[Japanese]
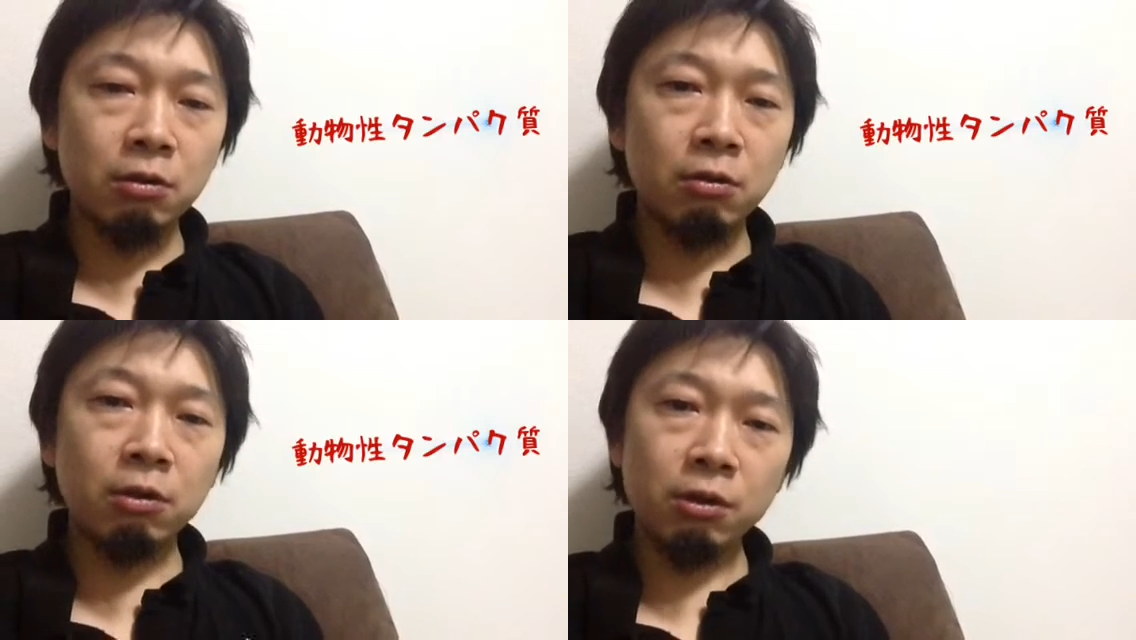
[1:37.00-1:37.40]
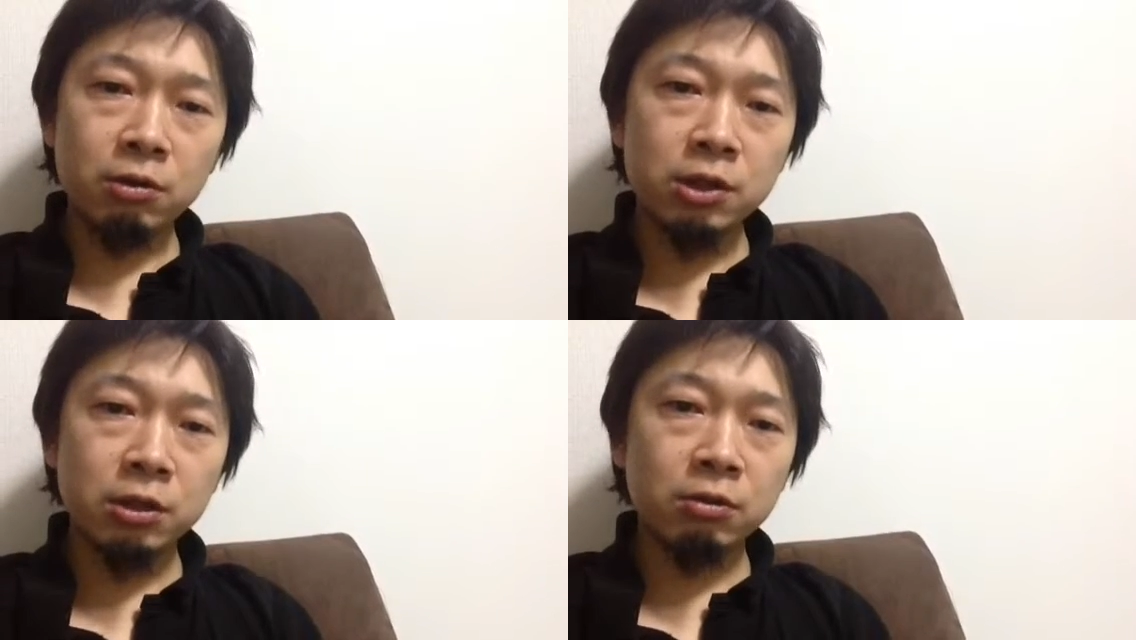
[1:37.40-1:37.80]
これ
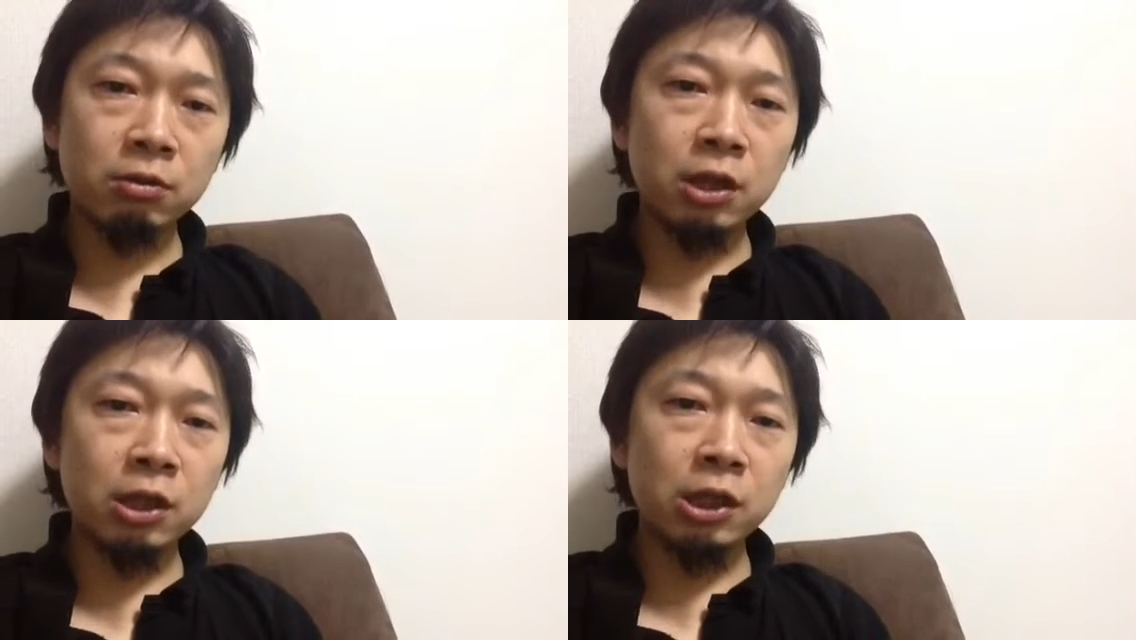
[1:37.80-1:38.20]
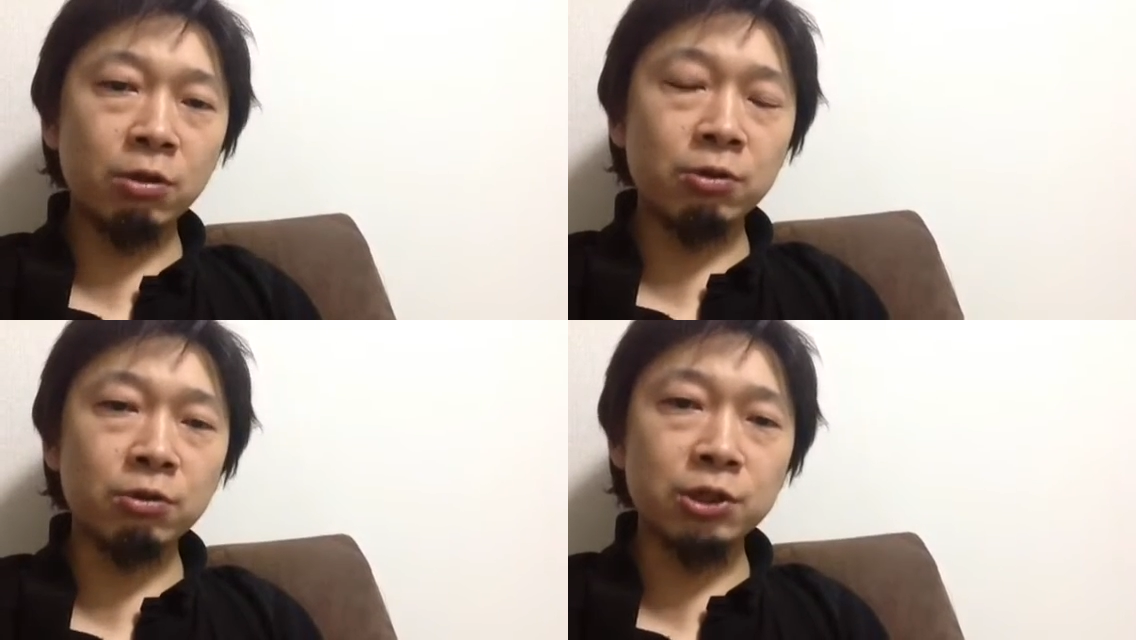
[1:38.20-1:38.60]
を積極的に
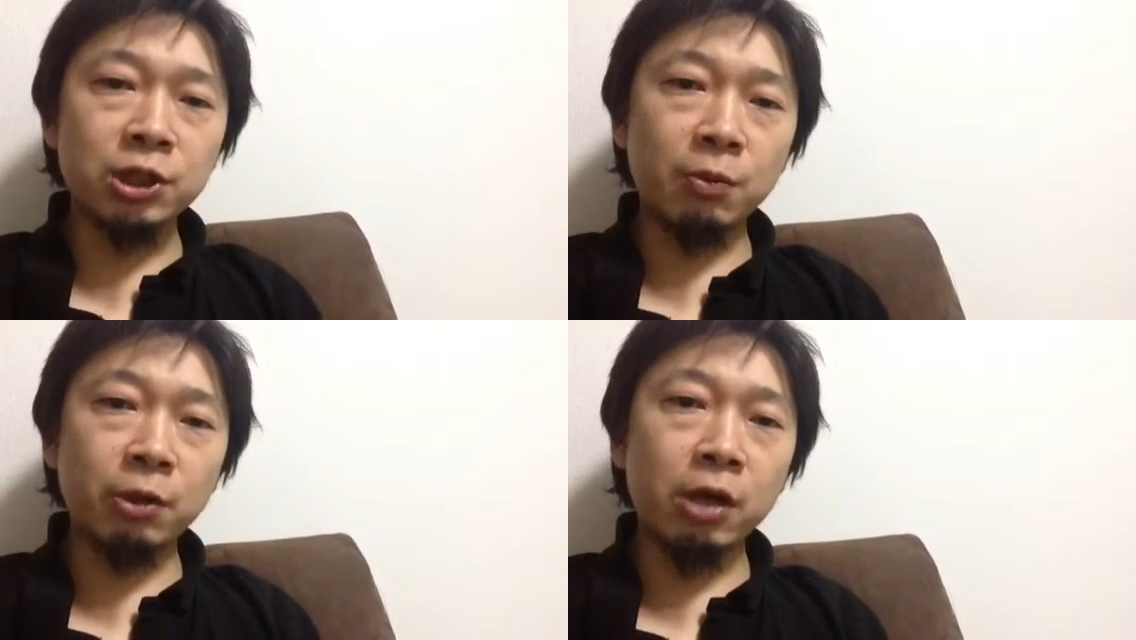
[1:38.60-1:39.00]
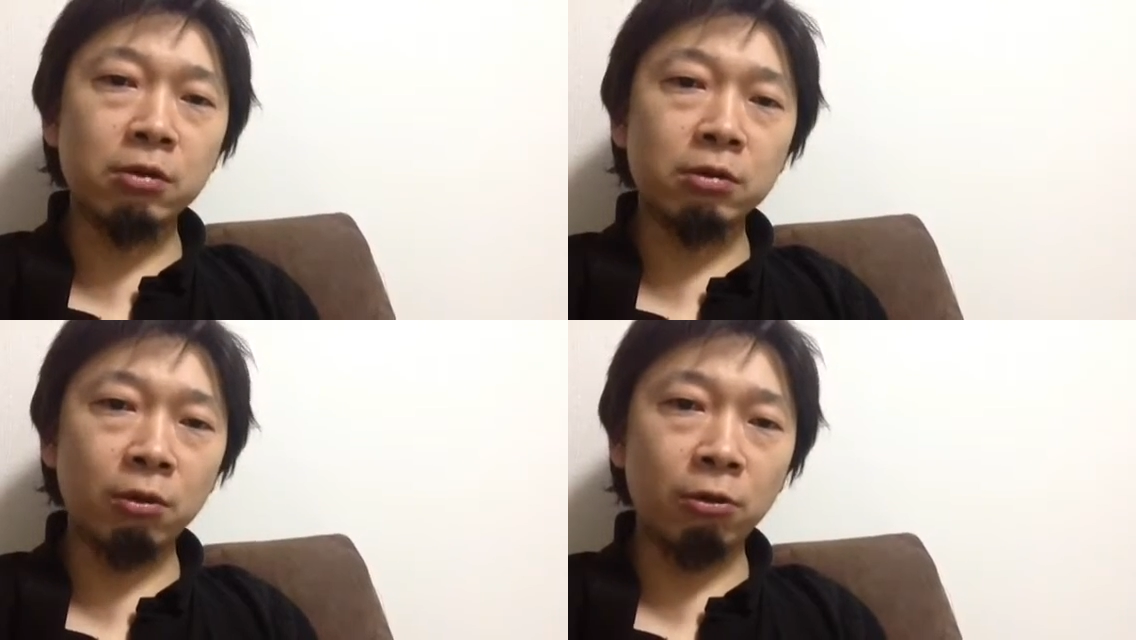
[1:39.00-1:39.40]
摂るようにしてもらえ
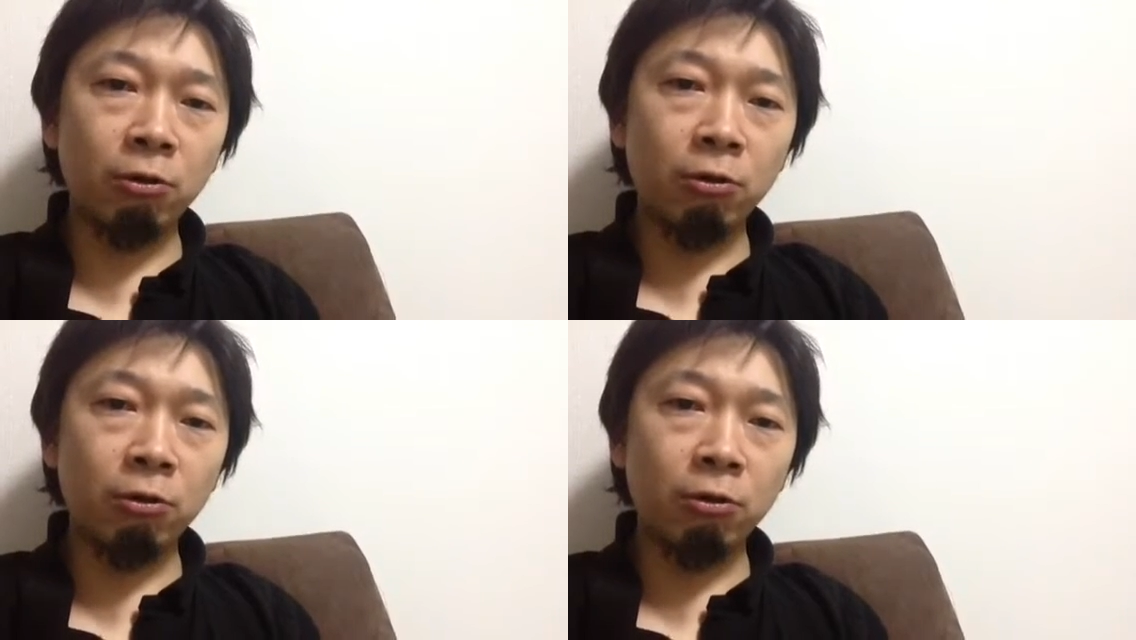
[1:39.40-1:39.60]
ると比